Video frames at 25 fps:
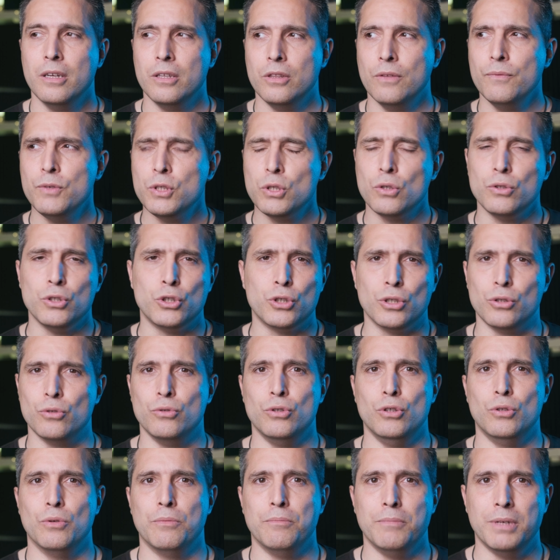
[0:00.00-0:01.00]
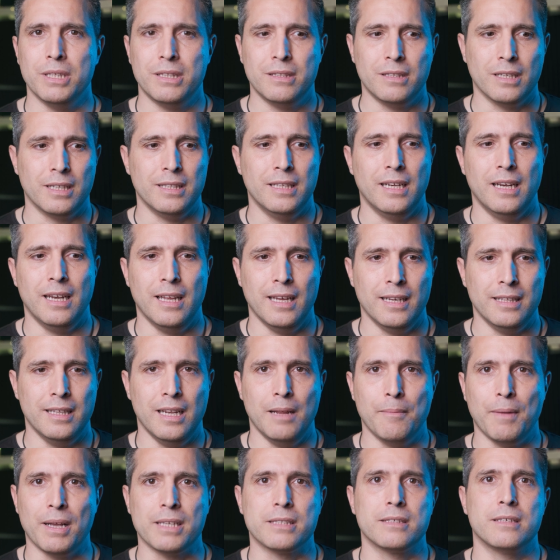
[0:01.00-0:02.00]
non mi sto dicendo di non mettere delle,
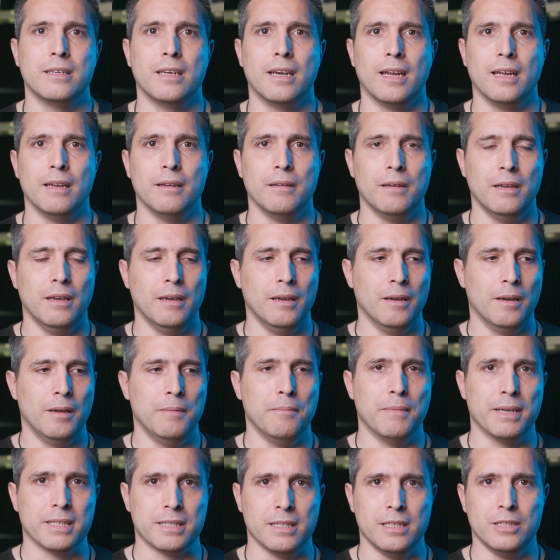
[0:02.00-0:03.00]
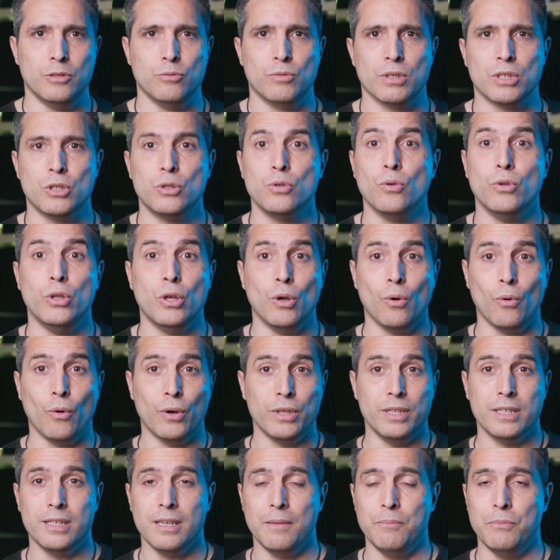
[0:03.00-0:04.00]
delle maschere eh, in base alle situazioni, o
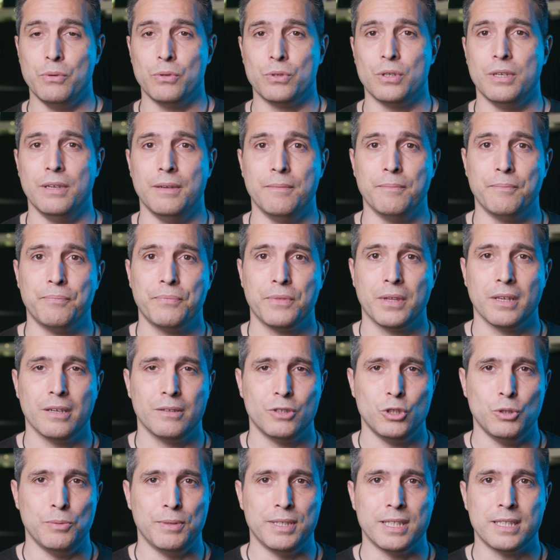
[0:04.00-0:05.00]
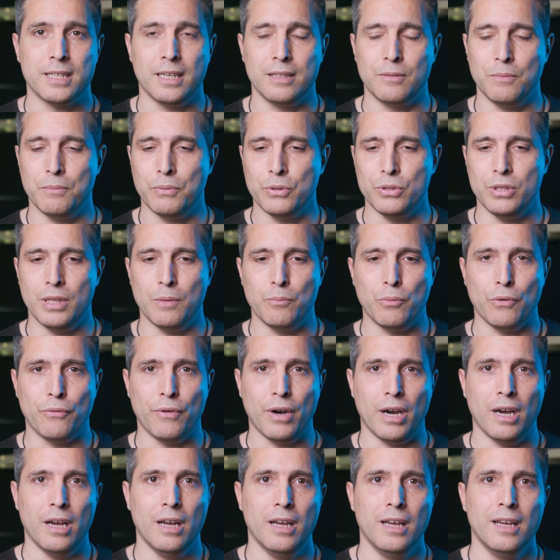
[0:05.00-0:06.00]
ad esempio se ci pensate un po' di tempo
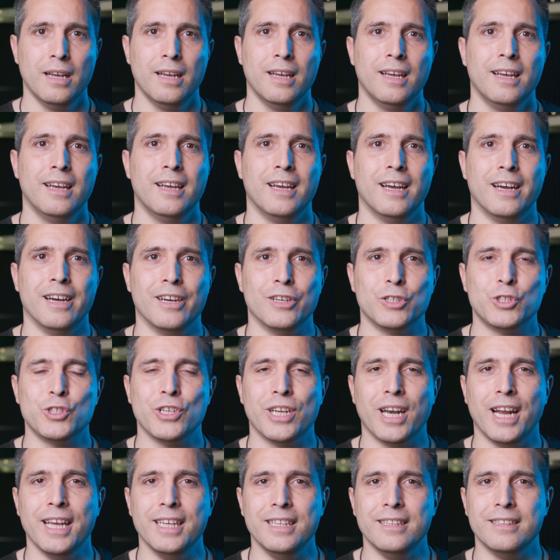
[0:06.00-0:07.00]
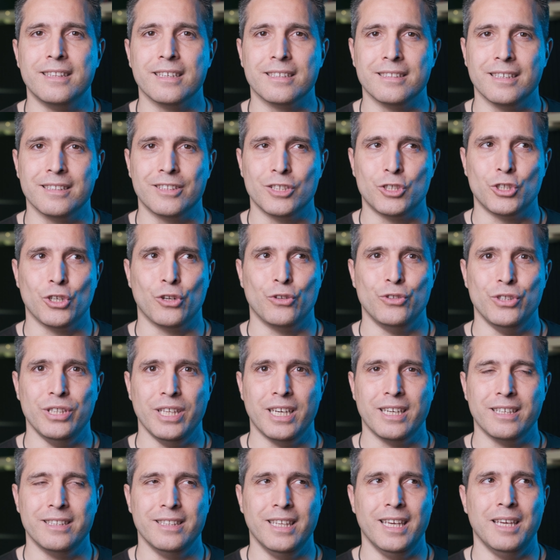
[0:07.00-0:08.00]
fa eh, c'era internet, c'erano i
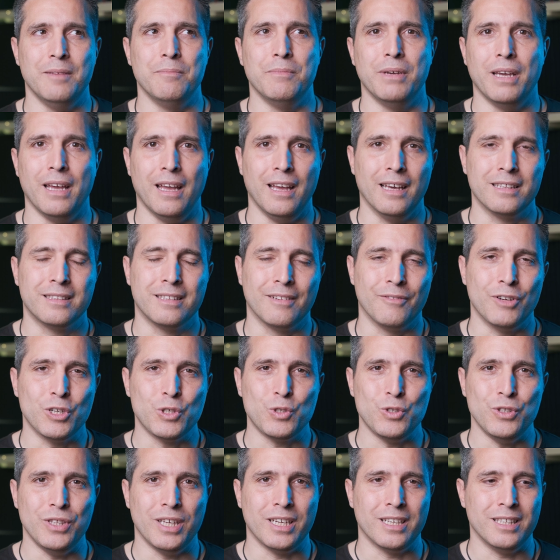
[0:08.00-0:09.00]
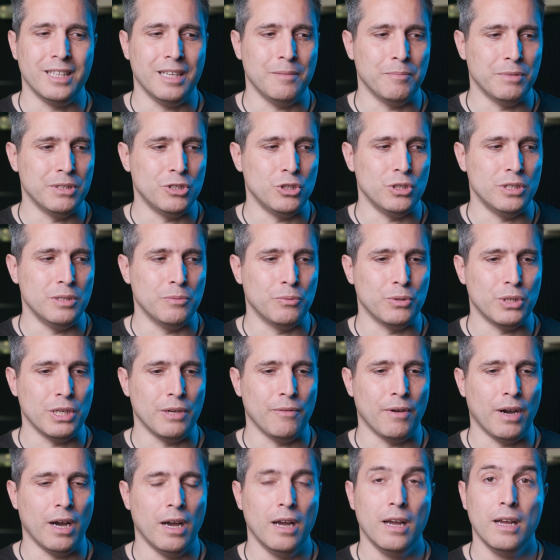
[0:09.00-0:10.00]
nickname e attraverso i nickname ci si
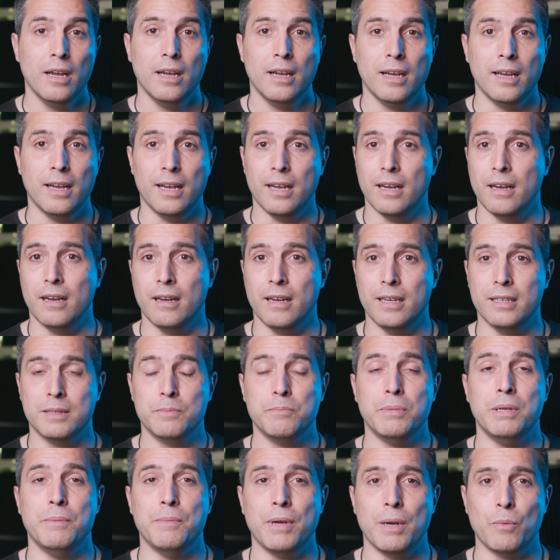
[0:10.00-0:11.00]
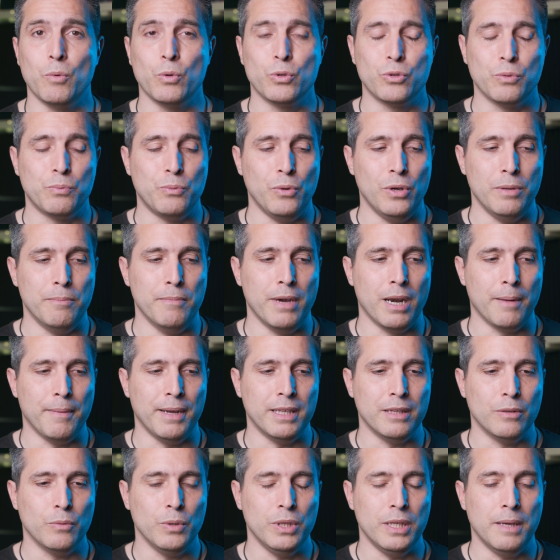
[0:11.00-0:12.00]
poteva eh, esprimere molto più
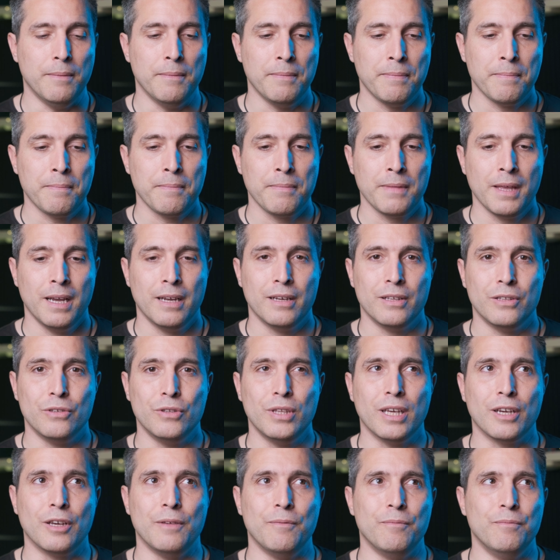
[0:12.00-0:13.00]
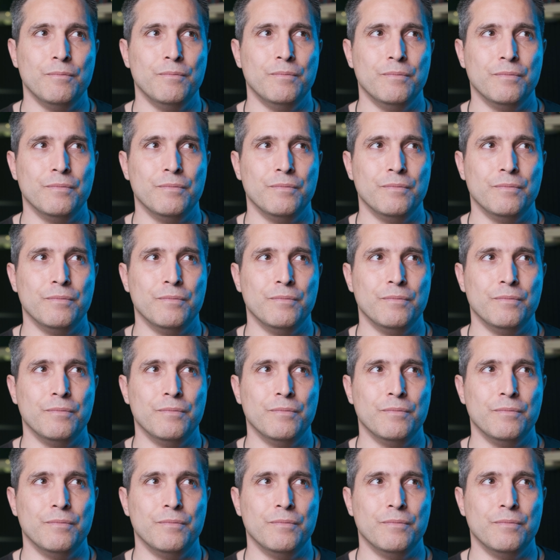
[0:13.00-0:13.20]
liberamente. Quindi non è che